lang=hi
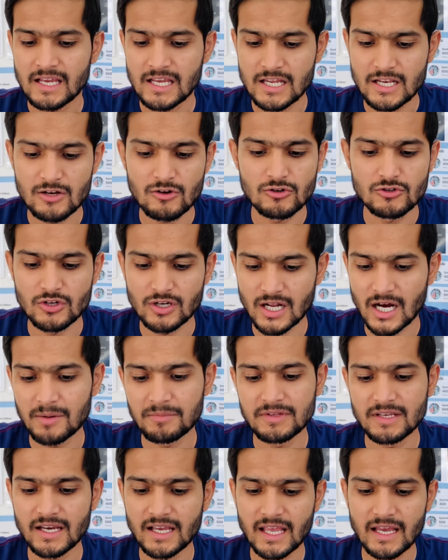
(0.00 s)
इनको जो
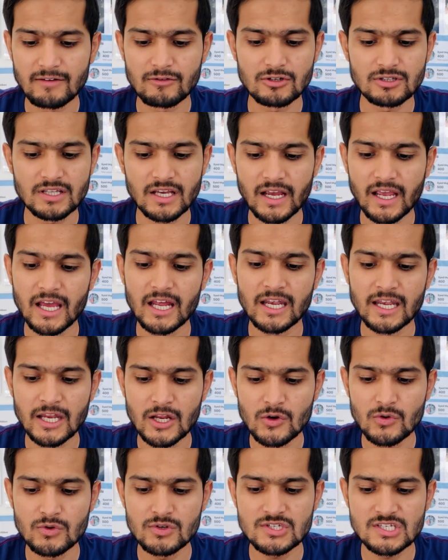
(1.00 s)
नाम दिया गया वो दिया गया
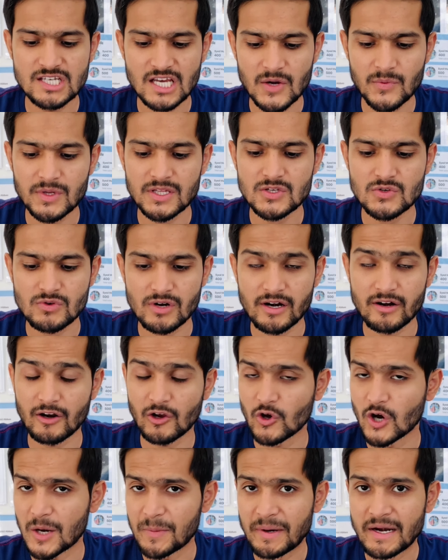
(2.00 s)
न्यू जेनविन स्टूडेंट
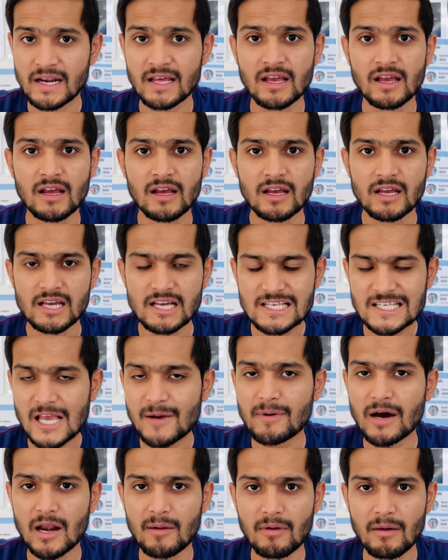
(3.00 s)
रिक्वायरमेंट इसके
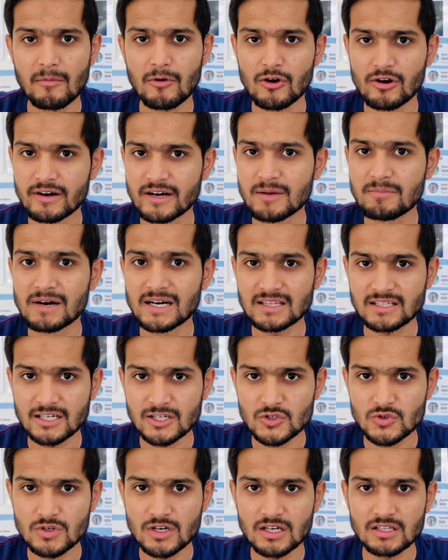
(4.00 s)
बारे में मैं ऑलरेडी बात कर
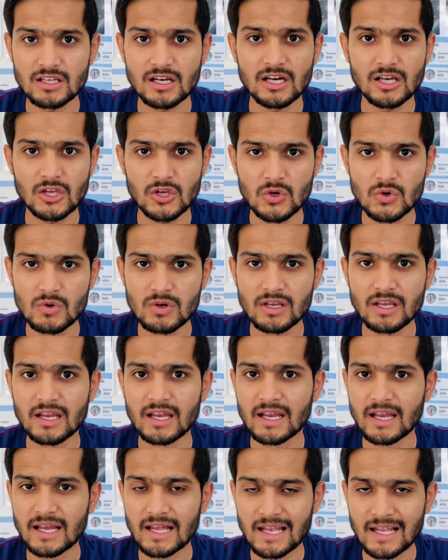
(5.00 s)
चुका था क्योंकि
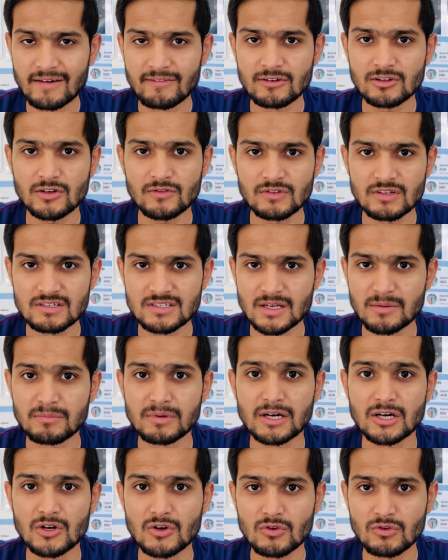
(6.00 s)
एलेवंथ ऑफ
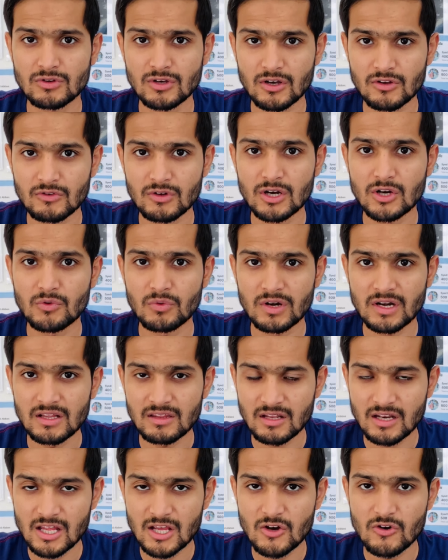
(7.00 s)
दिसंबर
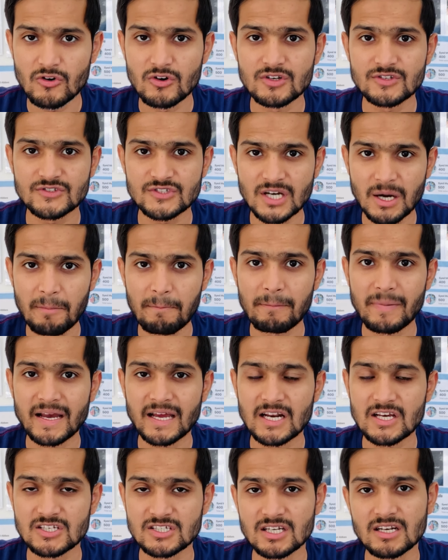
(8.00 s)
2023 को जब
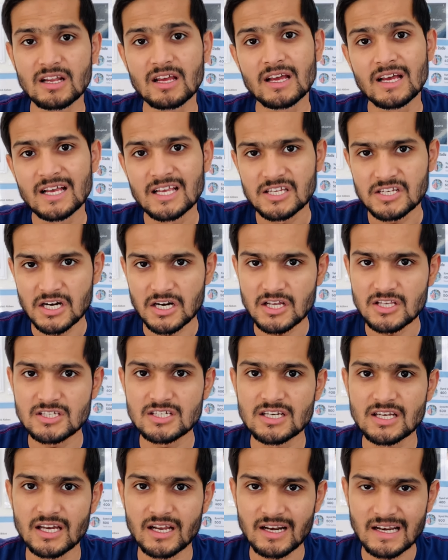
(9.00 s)
माइग्रेशन
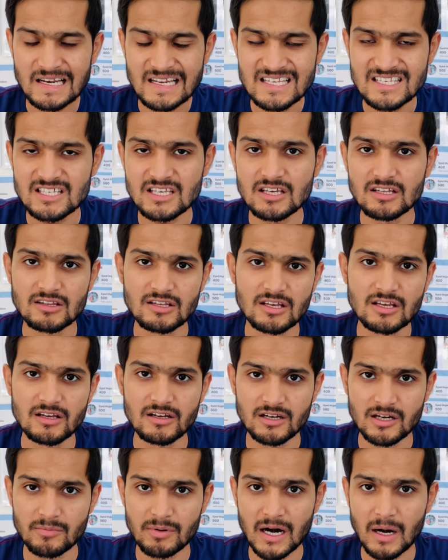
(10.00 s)
स्ट्रेटजी रिलीज़ की थी
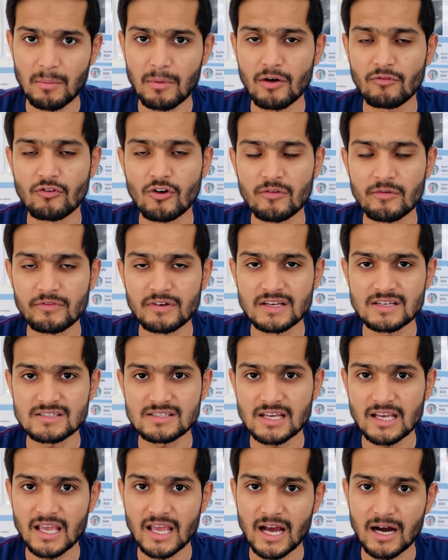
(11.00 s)
डिपार्टमेंट ऑफ होम फेयर
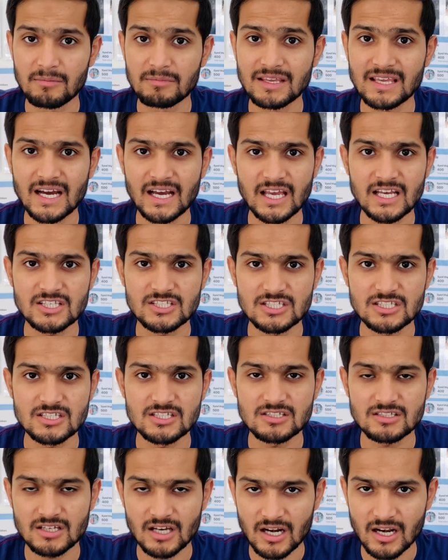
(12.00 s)
ने कि हम क्या क्या
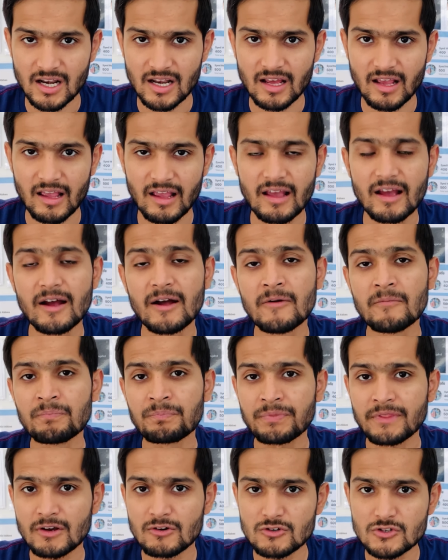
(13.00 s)
चेंजेस करने लगे हैं
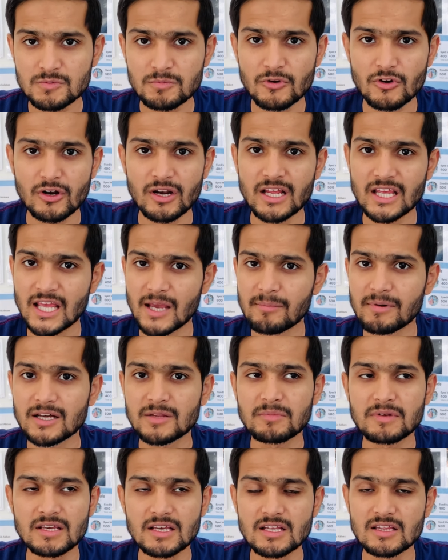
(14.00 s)
उसमें उन्होंने ये बात
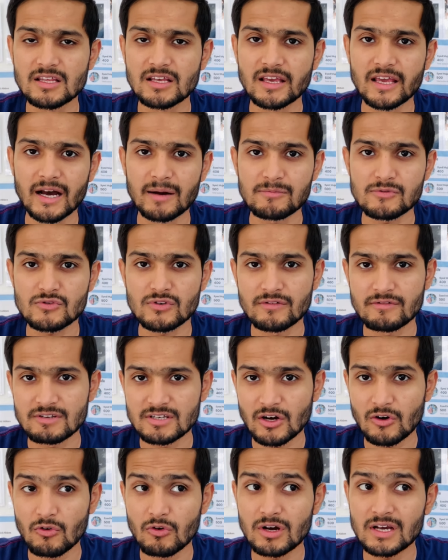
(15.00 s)
भी की थी कि हम स्टूडेंट
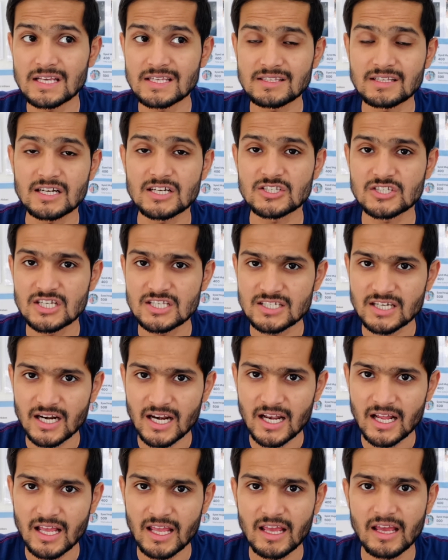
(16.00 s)
वीज़ा को किस तरह चेंज करने
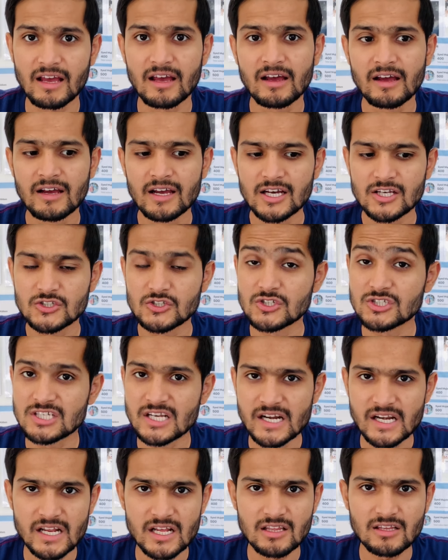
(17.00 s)
लगे हैं जो
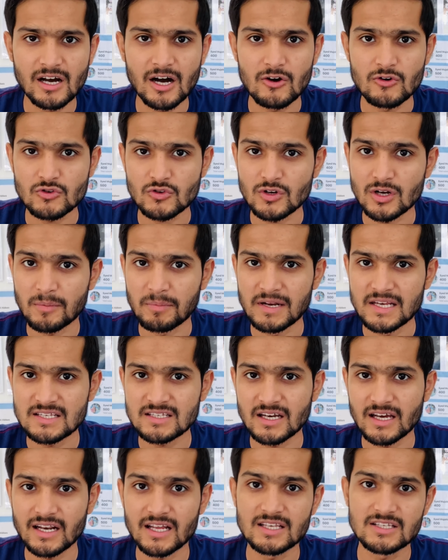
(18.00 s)
जीटी e था उसको रिप्लेस
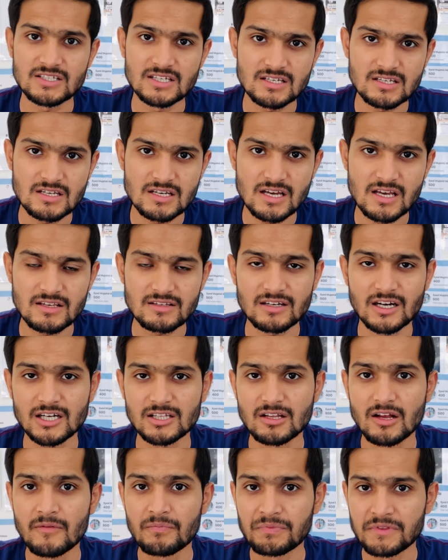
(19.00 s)
कर रहे हैं जीएसटी के साथ
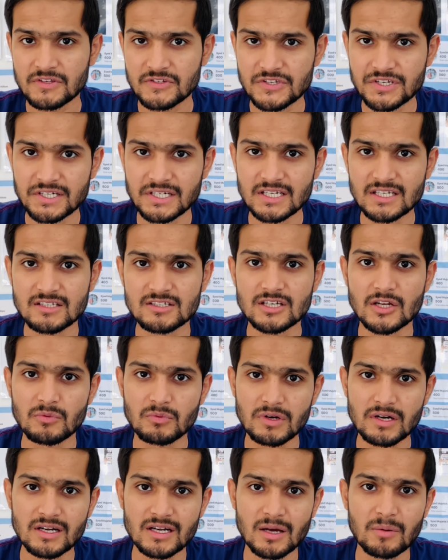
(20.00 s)
जीटी
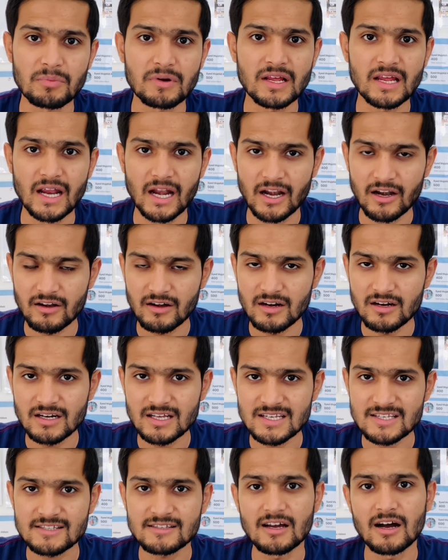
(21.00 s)
जेनुअन टेम्प्रेरी इंटर्न
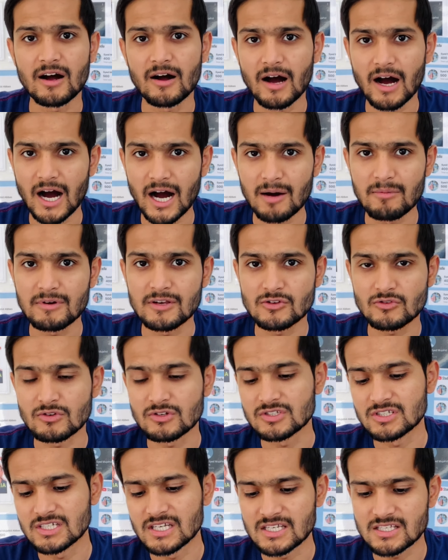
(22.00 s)
टेस्ट था अब इसको
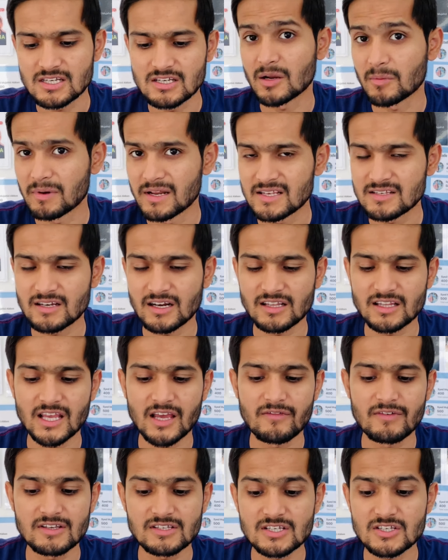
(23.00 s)
जीएसटी रिप्लेस कर
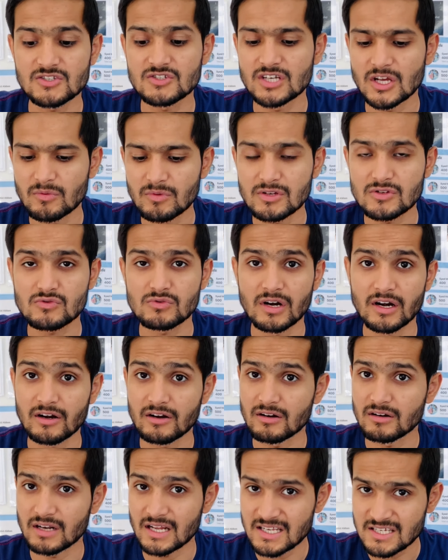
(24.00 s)
दिया विच इज़ जेनुअन
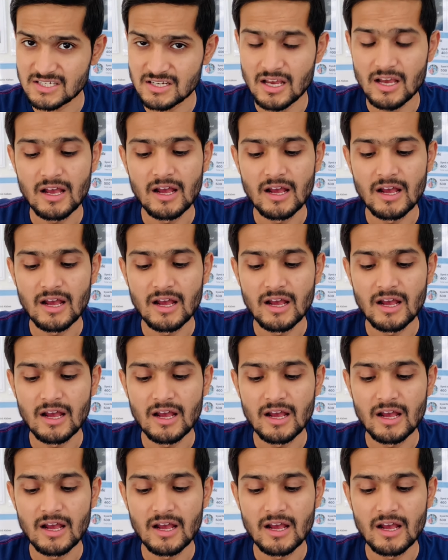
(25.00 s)
स्टूडेंट टेस्ट